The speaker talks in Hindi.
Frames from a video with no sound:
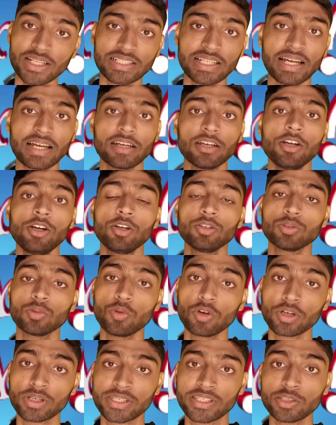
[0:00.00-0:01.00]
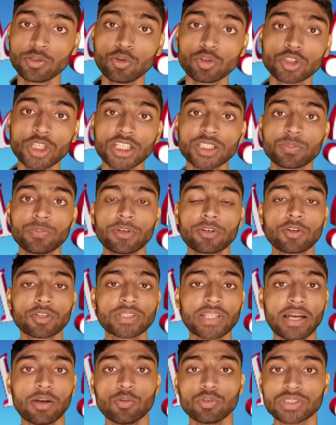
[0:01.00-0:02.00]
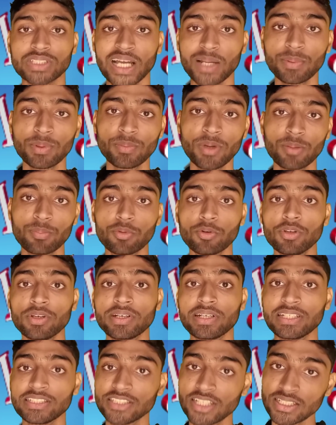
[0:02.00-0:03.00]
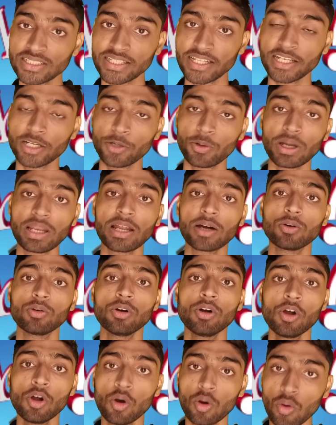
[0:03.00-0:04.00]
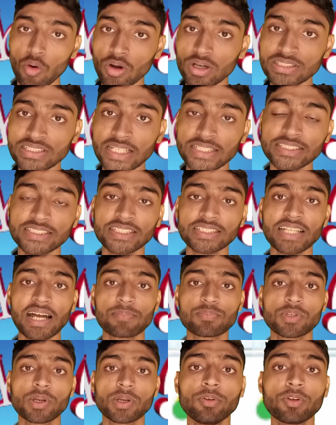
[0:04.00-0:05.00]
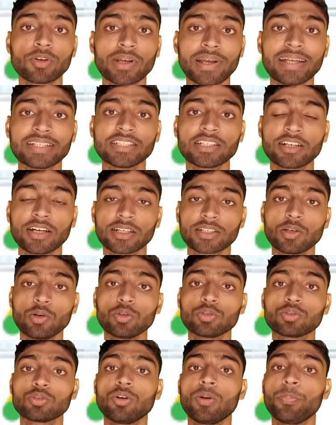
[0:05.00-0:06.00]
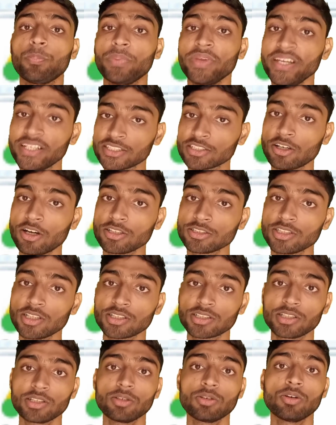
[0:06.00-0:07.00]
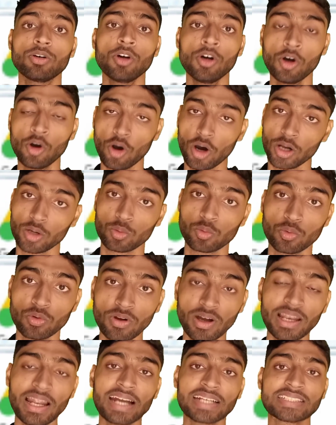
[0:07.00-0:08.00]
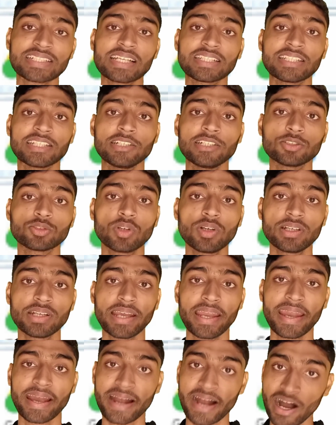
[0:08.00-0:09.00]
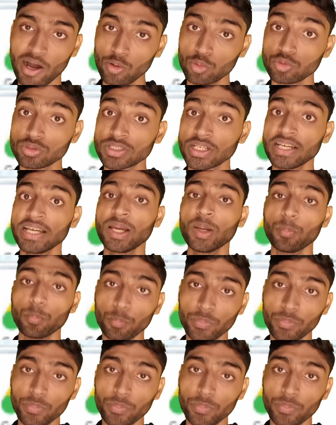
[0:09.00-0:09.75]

हो जाता है तो वो क्यों सस्पेंड होता है उसका भी मैं फुल रीज़न देने वाला हूँ और साथ ही साथ सभी लोग कैसे करके उसको फिक्स कर सकते हो और गूगल एड्स का थ्री सोल्ड अकाउंट